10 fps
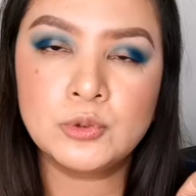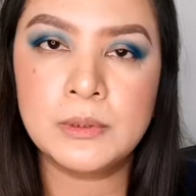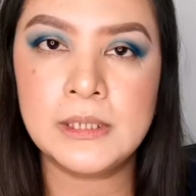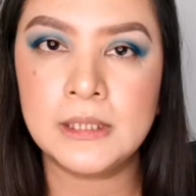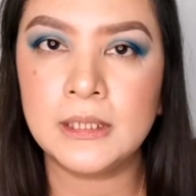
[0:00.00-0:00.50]

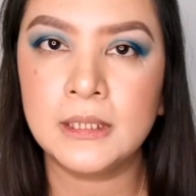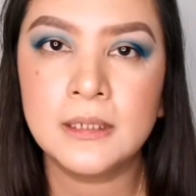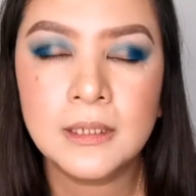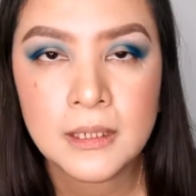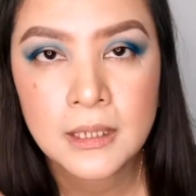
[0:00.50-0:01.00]

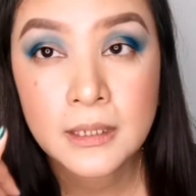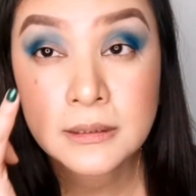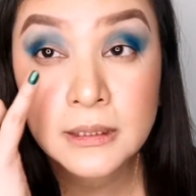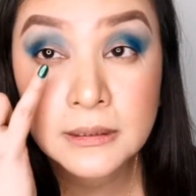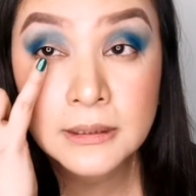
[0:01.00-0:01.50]
Actually,
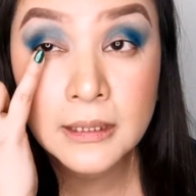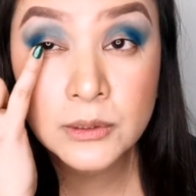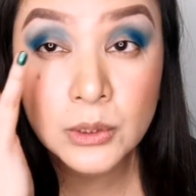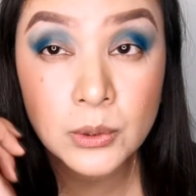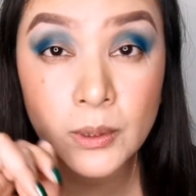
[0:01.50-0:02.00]
sa
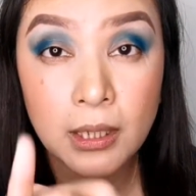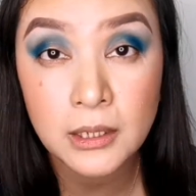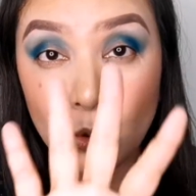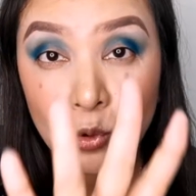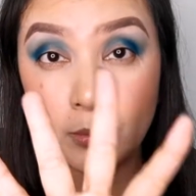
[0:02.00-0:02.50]
center ko,
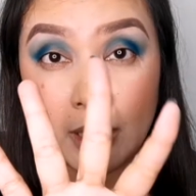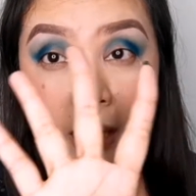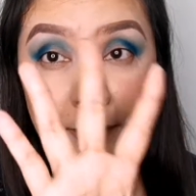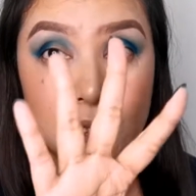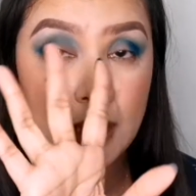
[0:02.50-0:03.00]
lagi akong
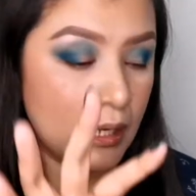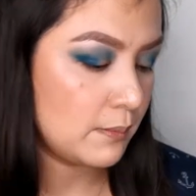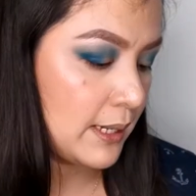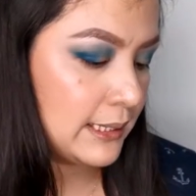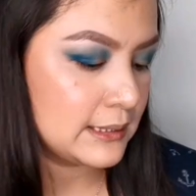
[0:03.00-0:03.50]
gumagamit ng
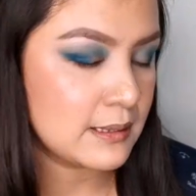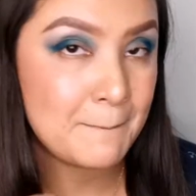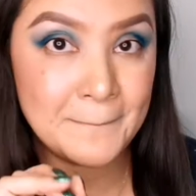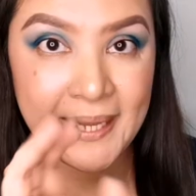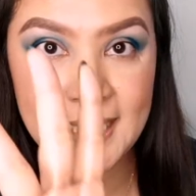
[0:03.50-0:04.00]
kamay kasi
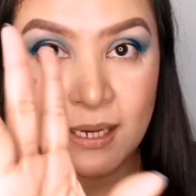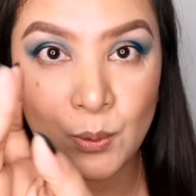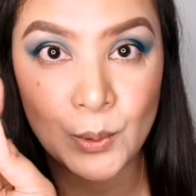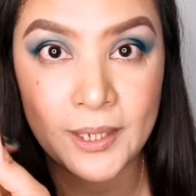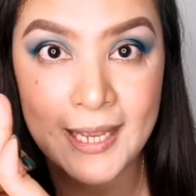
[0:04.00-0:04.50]

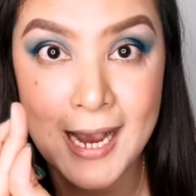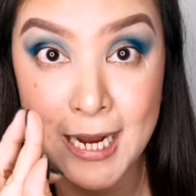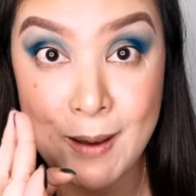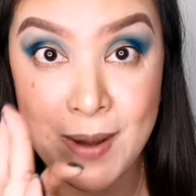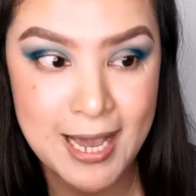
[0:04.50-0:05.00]
pinaka-okay
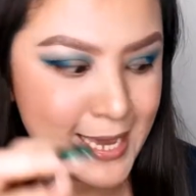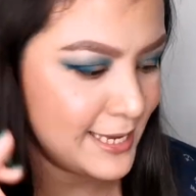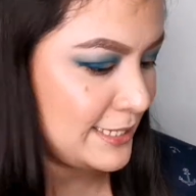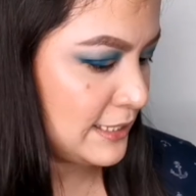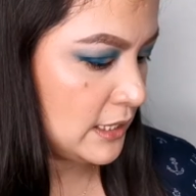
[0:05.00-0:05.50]
ang
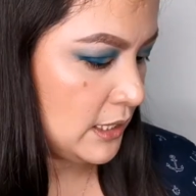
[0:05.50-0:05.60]
kamay.